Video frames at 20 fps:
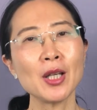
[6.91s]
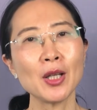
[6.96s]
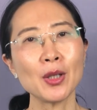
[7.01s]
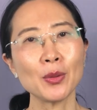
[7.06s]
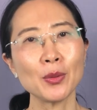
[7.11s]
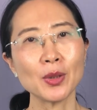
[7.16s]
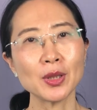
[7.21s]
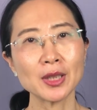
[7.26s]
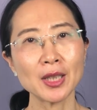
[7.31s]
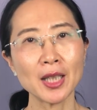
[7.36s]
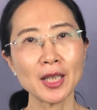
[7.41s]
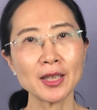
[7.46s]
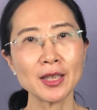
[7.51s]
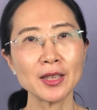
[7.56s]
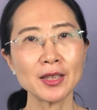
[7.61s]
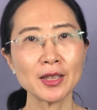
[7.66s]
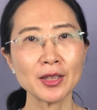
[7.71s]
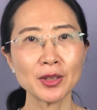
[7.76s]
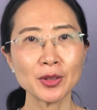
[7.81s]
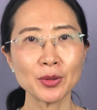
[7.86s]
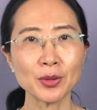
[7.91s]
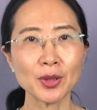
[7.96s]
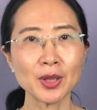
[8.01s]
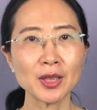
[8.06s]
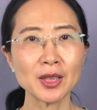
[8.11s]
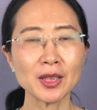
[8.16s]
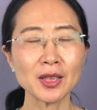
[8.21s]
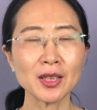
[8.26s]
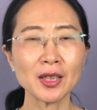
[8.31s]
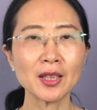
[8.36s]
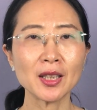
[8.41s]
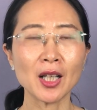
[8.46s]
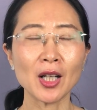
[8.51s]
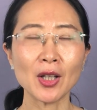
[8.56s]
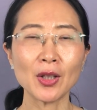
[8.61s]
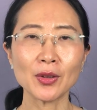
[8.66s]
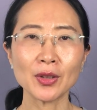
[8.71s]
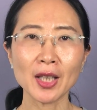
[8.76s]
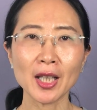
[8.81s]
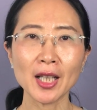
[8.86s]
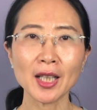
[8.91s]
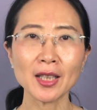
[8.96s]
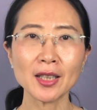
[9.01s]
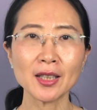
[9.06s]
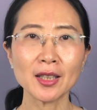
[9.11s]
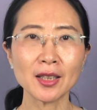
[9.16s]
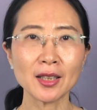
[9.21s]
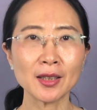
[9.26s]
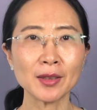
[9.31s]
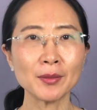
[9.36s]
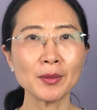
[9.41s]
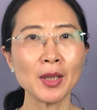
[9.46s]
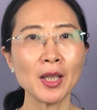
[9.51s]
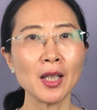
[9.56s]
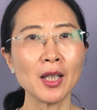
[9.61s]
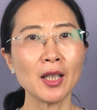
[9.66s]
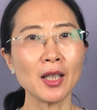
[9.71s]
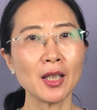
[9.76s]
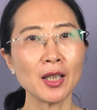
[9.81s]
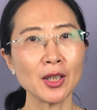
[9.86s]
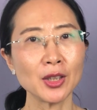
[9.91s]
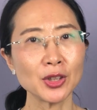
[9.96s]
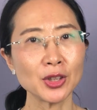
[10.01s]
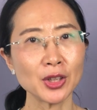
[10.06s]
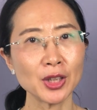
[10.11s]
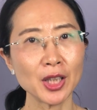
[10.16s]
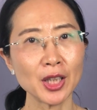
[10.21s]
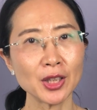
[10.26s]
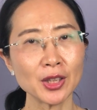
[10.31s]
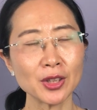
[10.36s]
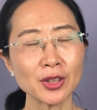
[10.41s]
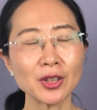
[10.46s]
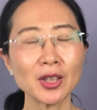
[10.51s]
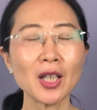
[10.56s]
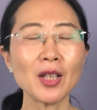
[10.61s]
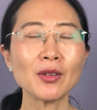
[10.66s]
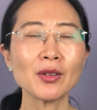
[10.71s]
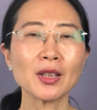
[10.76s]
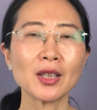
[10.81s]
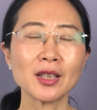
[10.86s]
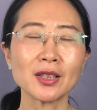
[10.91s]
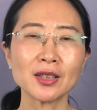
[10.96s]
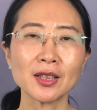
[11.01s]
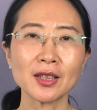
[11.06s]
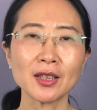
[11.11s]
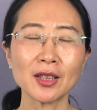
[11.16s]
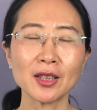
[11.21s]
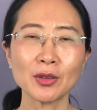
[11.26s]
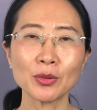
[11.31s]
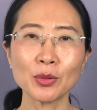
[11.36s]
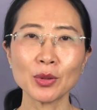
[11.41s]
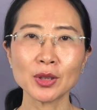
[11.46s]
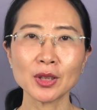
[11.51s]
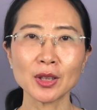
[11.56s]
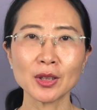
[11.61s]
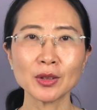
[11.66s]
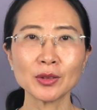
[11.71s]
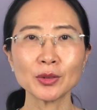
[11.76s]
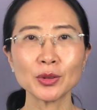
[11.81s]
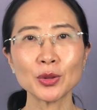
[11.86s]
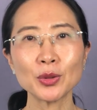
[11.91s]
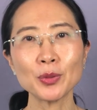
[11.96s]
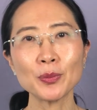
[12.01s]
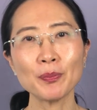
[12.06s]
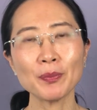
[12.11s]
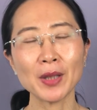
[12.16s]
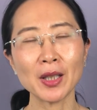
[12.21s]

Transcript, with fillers: 我在进行学习考他的呃职业执照的这个过程中，